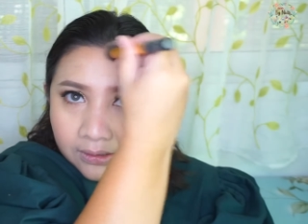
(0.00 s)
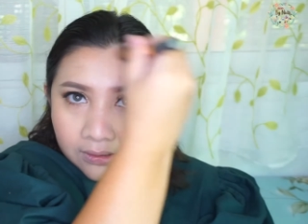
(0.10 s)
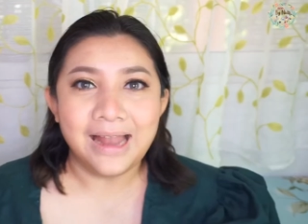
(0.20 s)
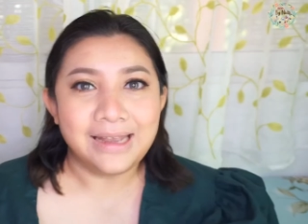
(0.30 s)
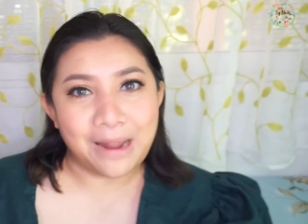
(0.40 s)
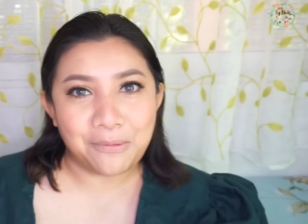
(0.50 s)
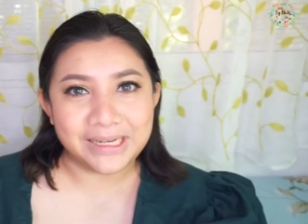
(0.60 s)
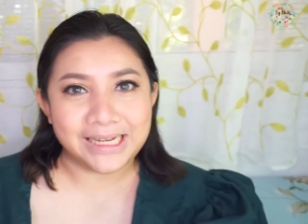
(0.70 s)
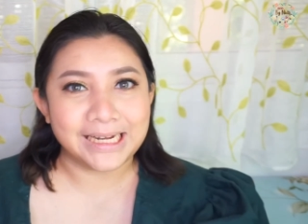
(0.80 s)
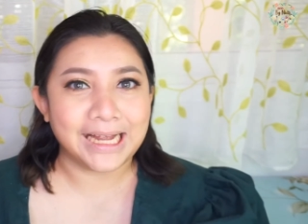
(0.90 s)
และวัน
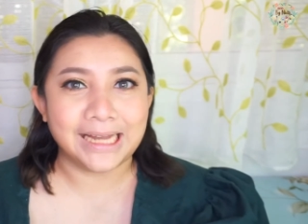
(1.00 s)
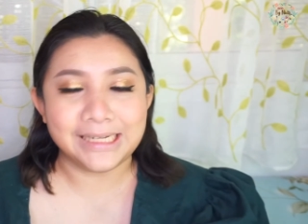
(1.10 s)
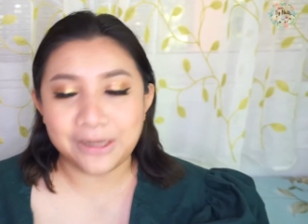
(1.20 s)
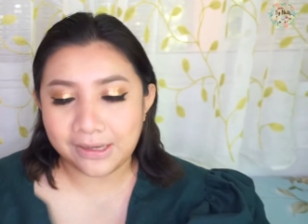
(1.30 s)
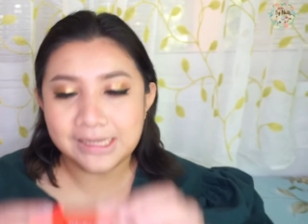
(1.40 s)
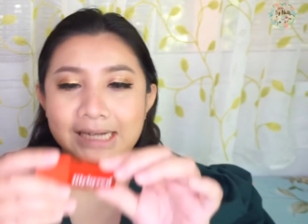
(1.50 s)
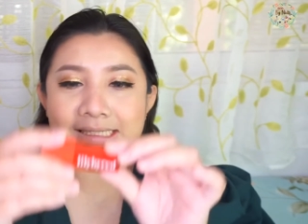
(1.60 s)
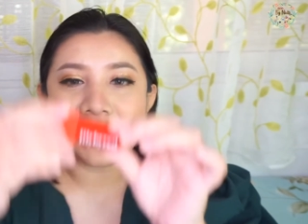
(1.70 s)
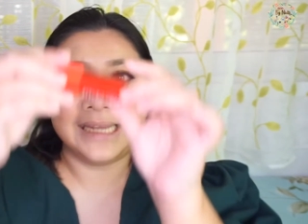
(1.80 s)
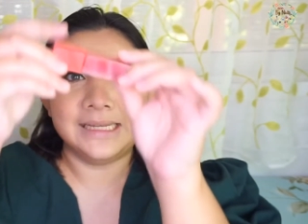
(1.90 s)
นี้นะคะนี่ก็เลือก
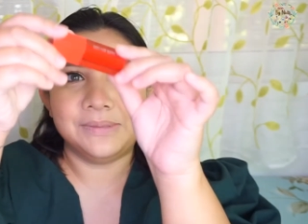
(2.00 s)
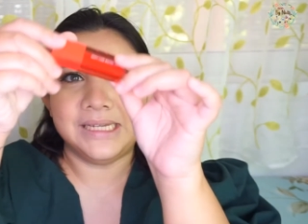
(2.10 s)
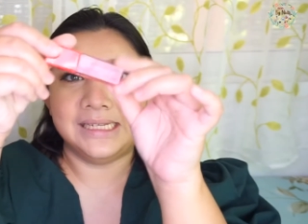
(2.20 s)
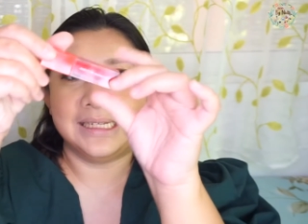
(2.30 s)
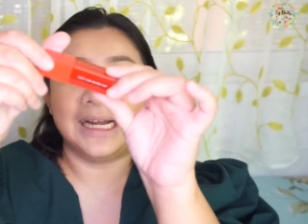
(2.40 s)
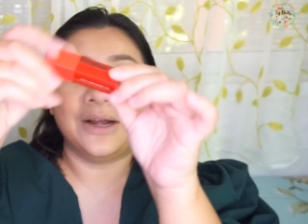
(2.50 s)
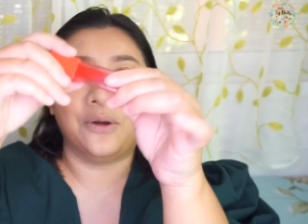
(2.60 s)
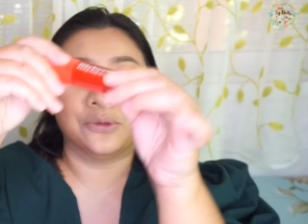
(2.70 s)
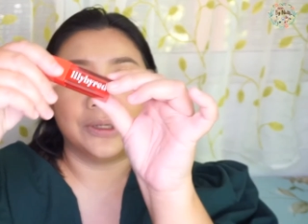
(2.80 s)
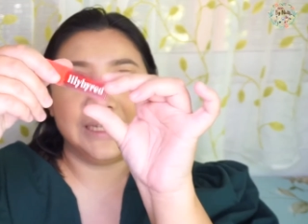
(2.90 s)
ใช้ลิปทินนะคะของ
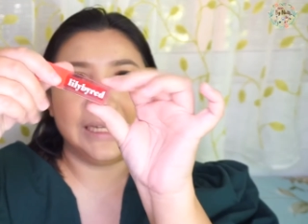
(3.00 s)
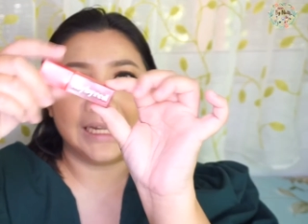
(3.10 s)
ตัวนี้นะคะ